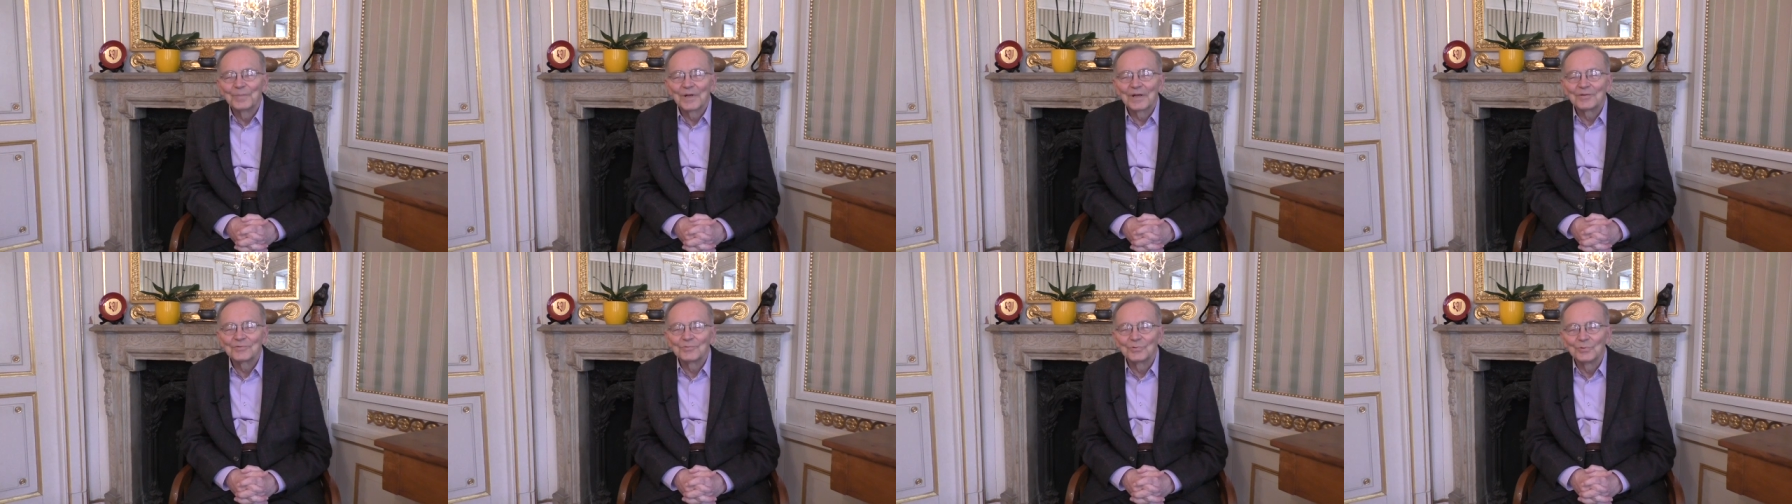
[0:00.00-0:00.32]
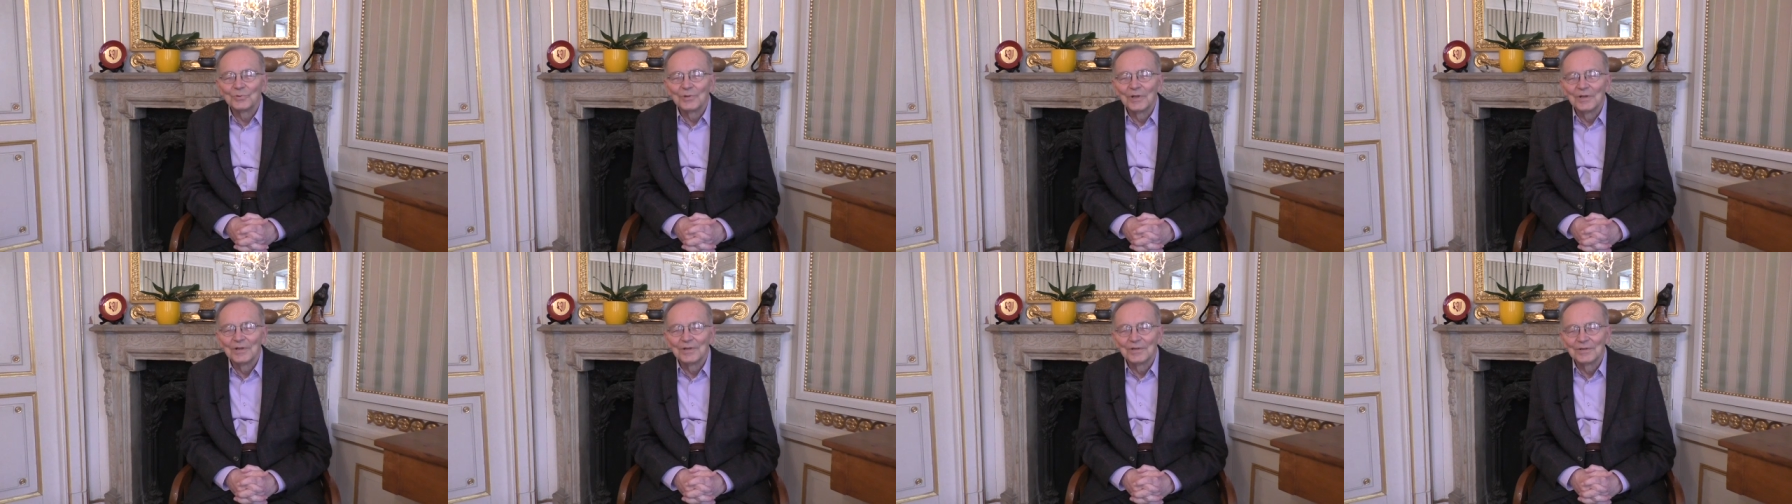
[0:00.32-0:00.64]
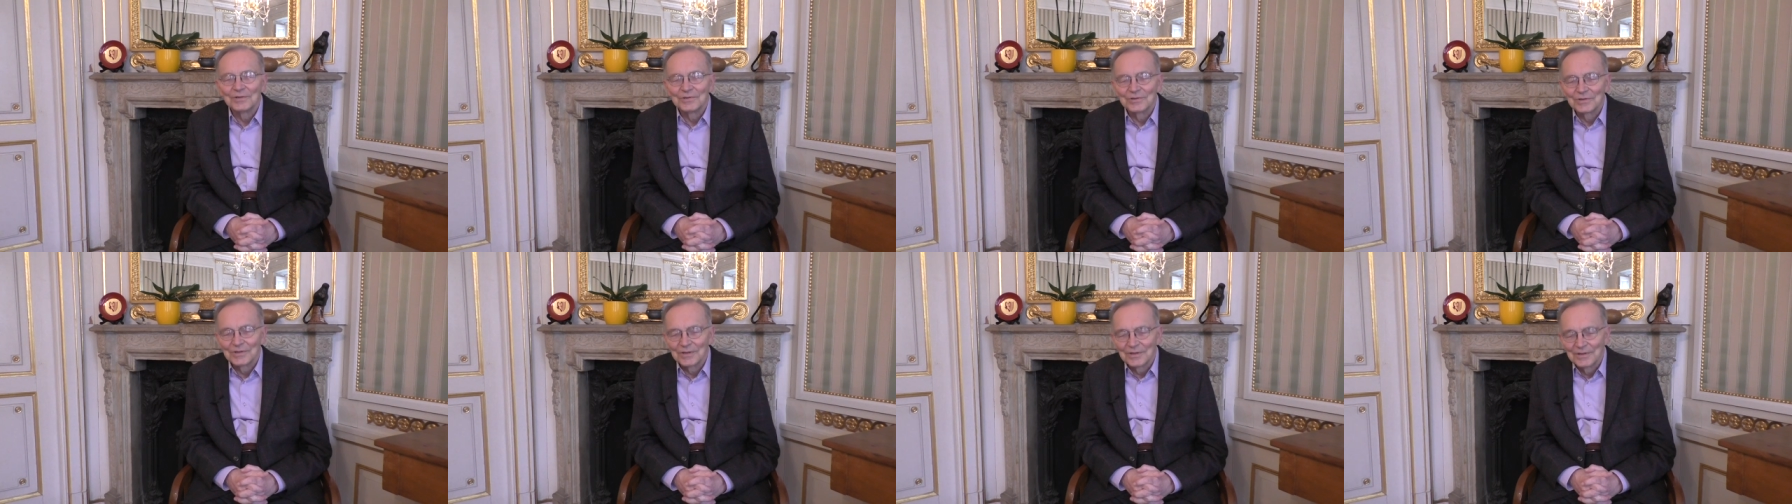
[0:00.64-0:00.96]
pracuję
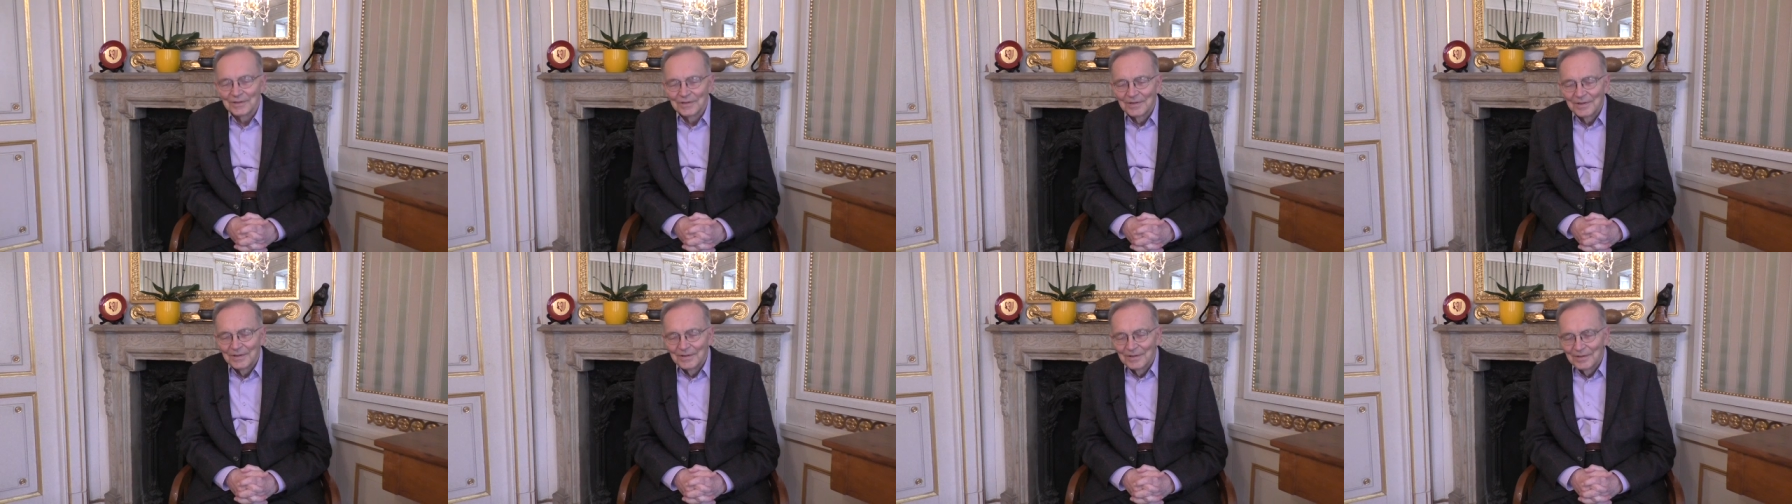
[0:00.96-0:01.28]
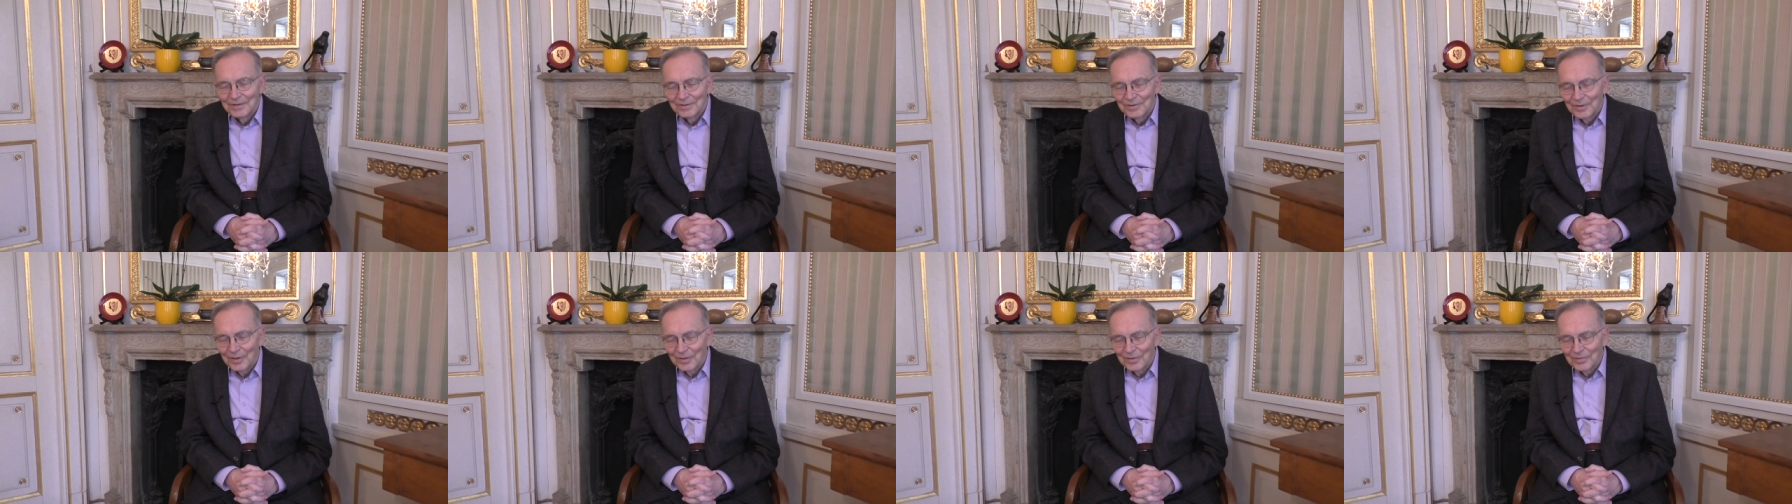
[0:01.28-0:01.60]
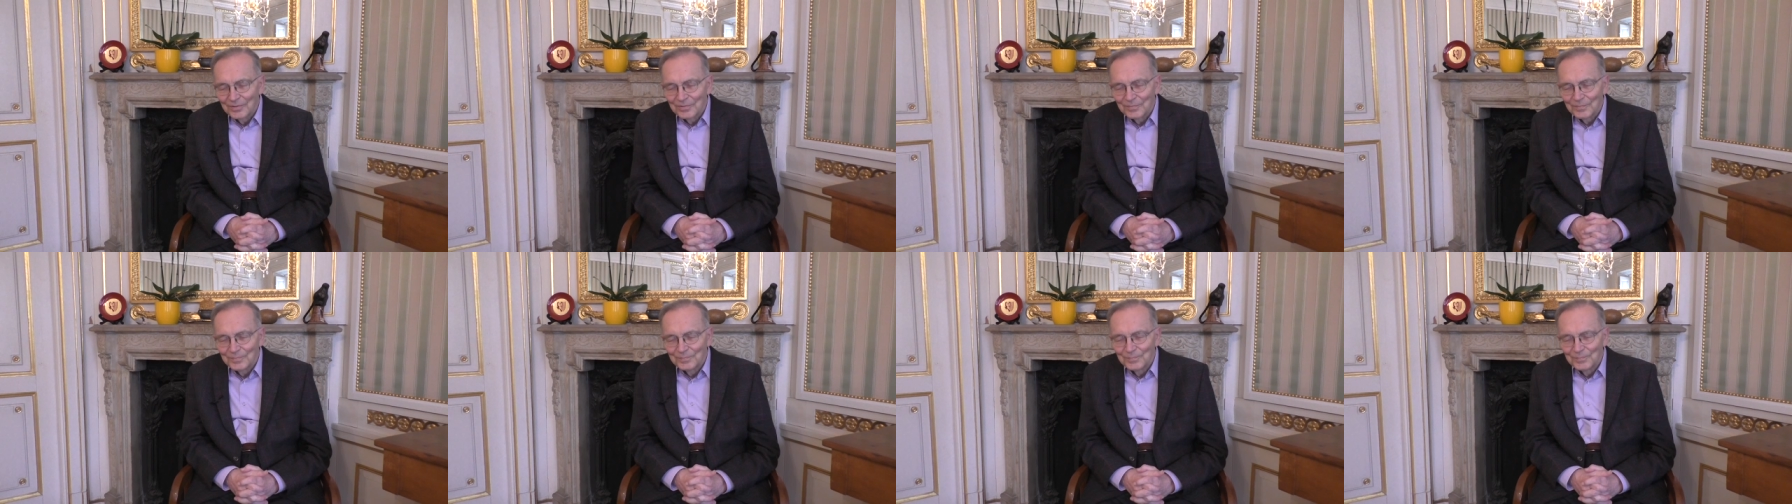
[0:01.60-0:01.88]
jeszcze no,